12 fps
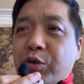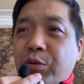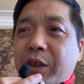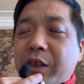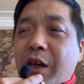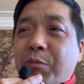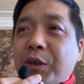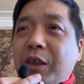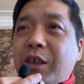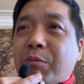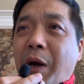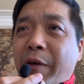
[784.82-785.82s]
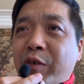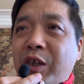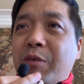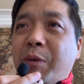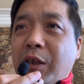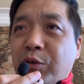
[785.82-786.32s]
的也不一定百分之
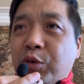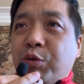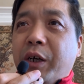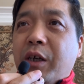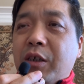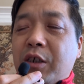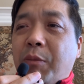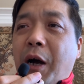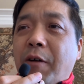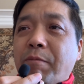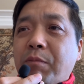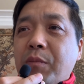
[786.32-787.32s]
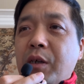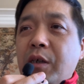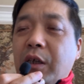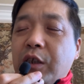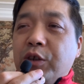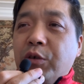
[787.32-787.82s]
百都对，是吧？
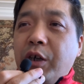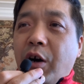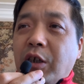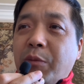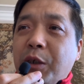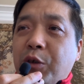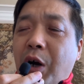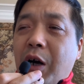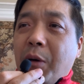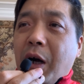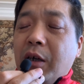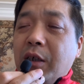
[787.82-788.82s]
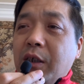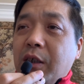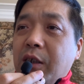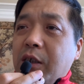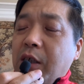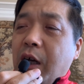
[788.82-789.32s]
就聊这么一段吧。
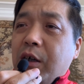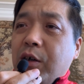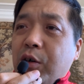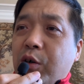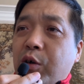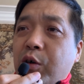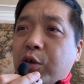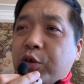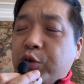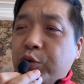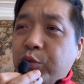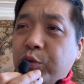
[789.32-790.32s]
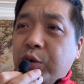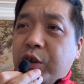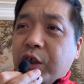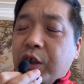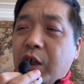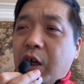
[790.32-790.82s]
然后苏
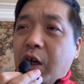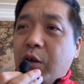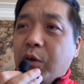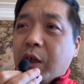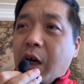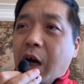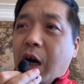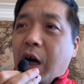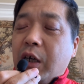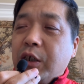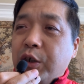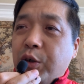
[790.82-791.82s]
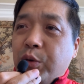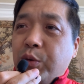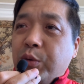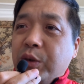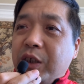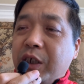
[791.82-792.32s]
哲，我看啊，
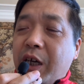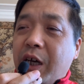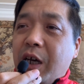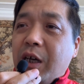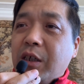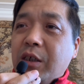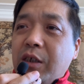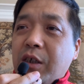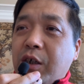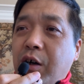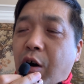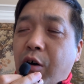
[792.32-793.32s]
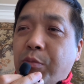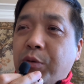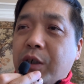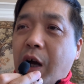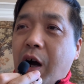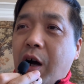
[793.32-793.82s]
刘杰，高部
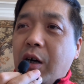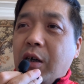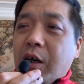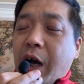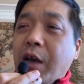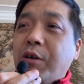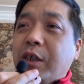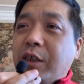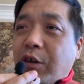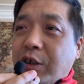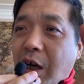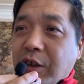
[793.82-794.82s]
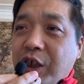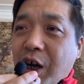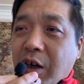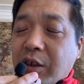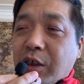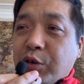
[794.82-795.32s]
长，还有一个叫张
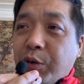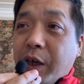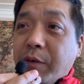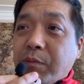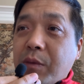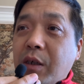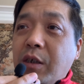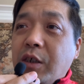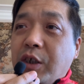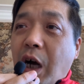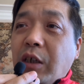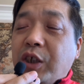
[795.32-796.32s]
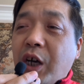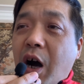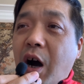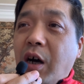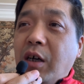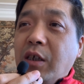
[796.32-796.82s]
强的，对，张
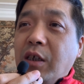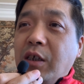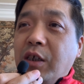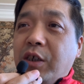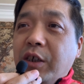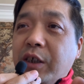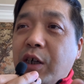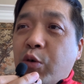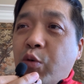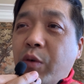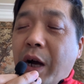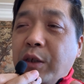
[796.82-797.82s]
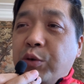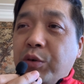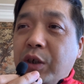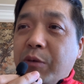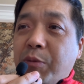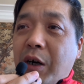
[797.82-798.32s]
强是一个公安局
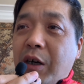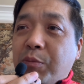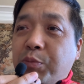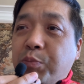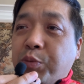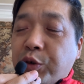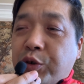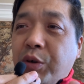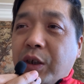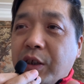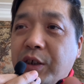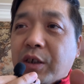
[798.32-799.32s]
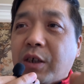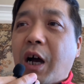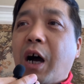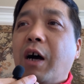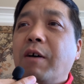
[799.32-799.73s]
里边不错的警察，